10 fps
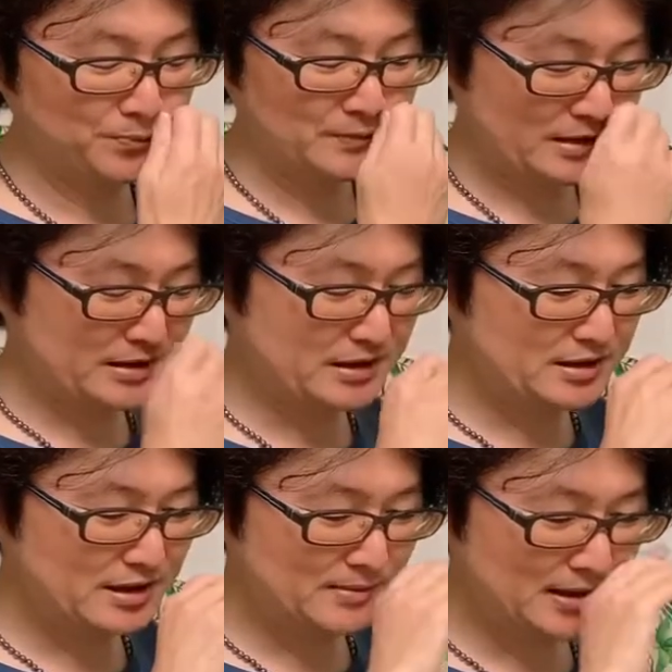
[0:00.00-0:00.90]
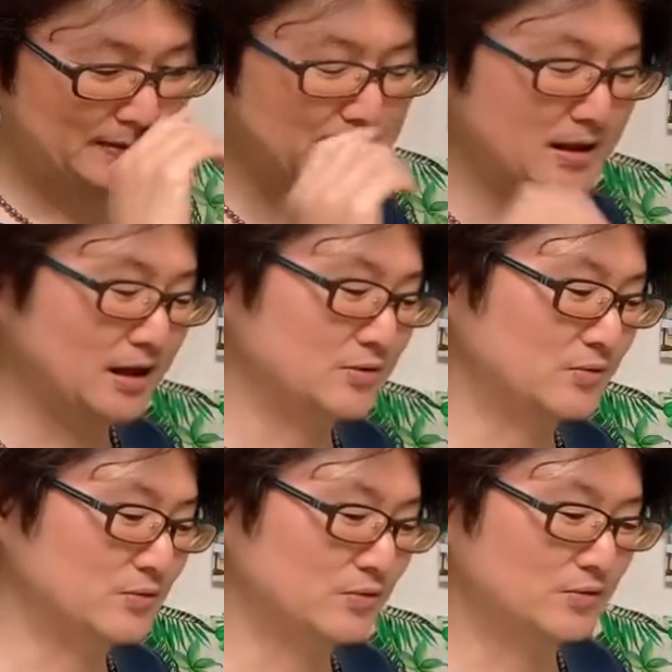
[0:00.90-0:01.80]
でできればあ
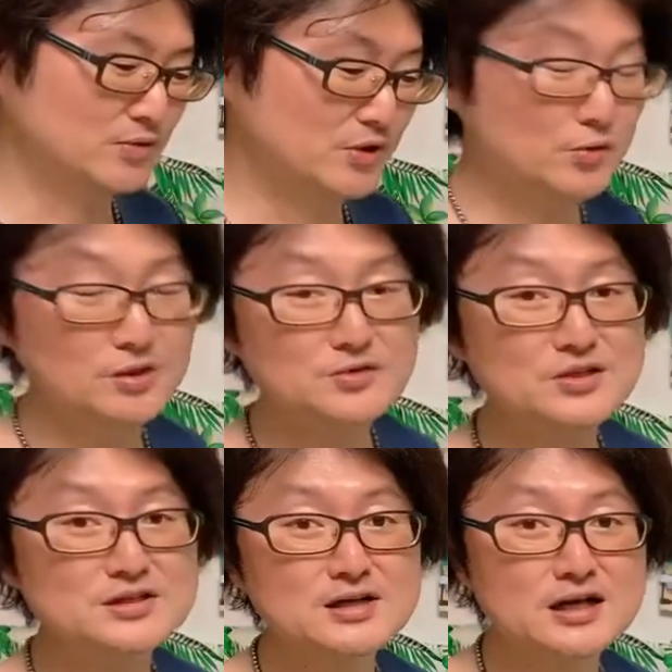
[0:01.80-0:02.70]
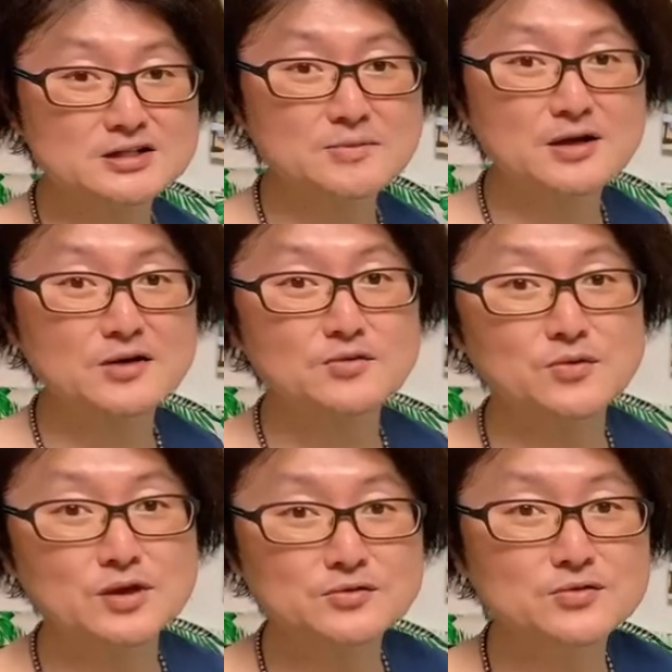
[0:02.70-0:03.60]
のいろんな人たちが集まれるよう
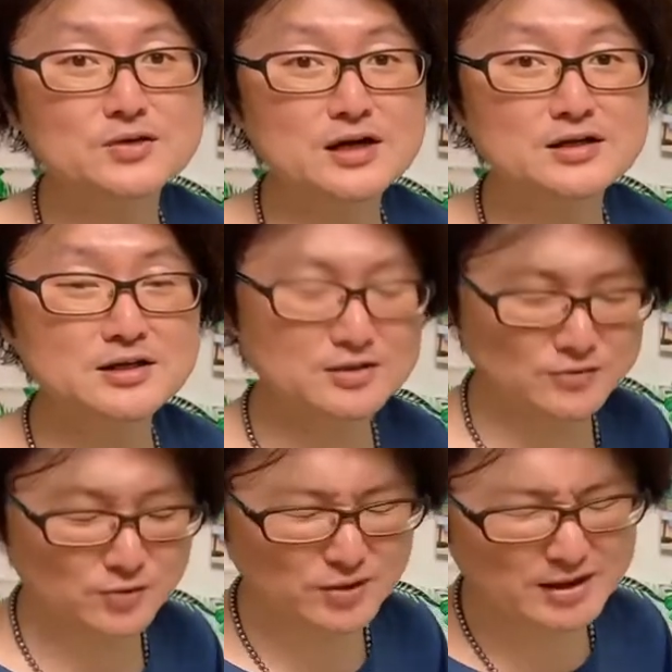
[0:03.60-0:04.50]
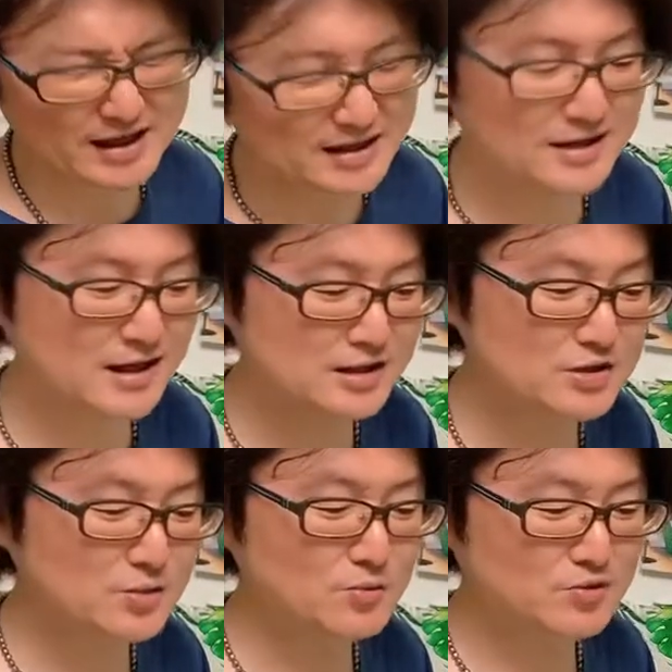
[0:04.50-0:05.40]
な空間にそこで慣れたらいい
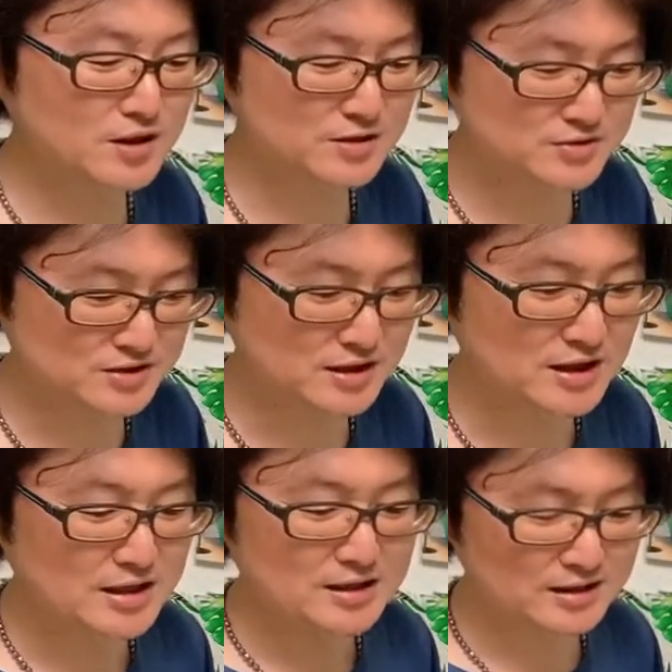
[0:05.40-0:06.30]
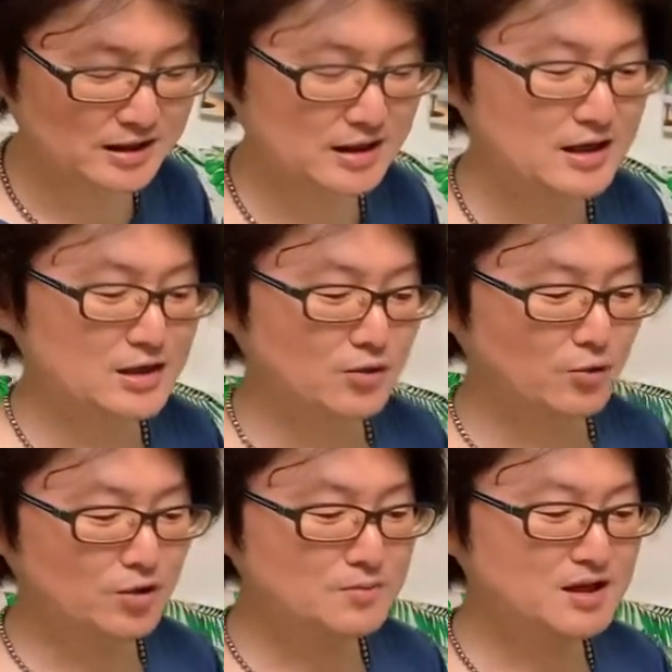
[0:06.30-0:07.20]
と思っているしだから
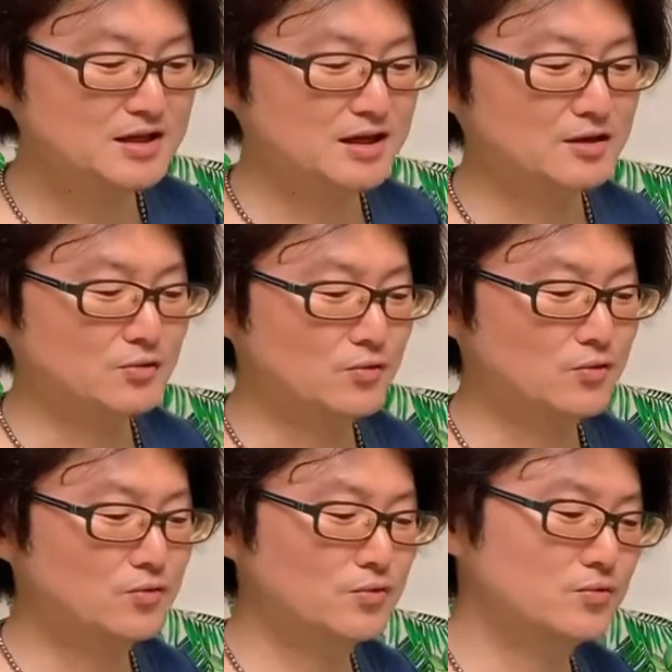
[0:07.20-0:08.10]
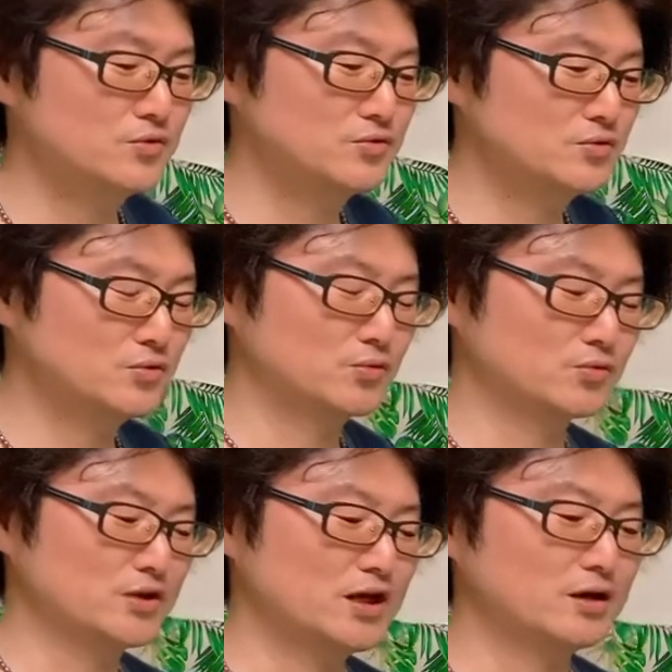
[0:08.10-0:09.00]
これまでこういうこ
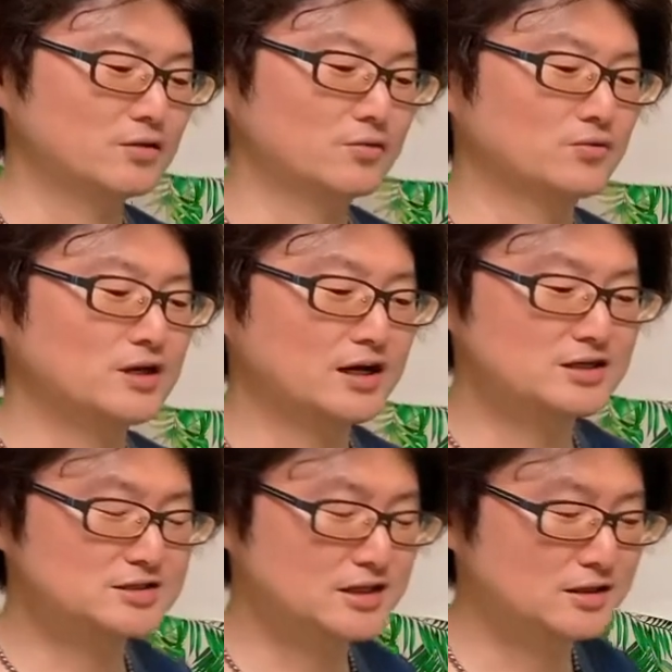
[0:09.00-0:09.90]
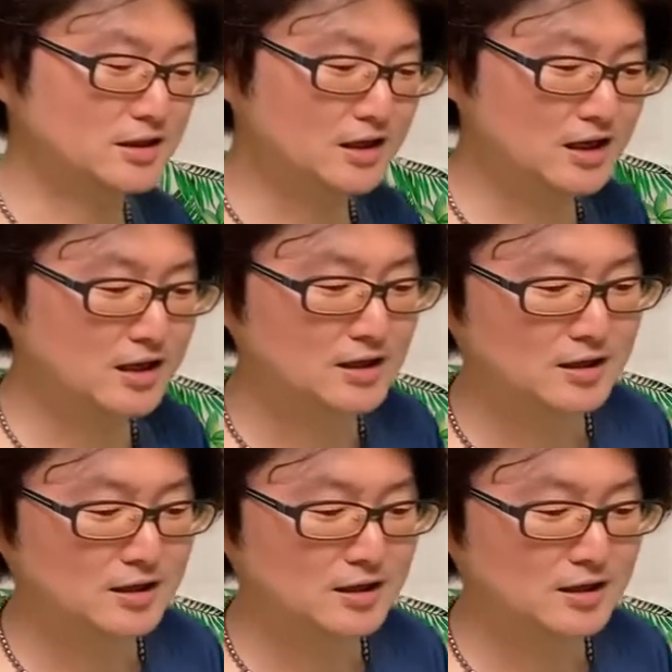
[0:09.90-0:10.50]
とでこんな感じだったからっ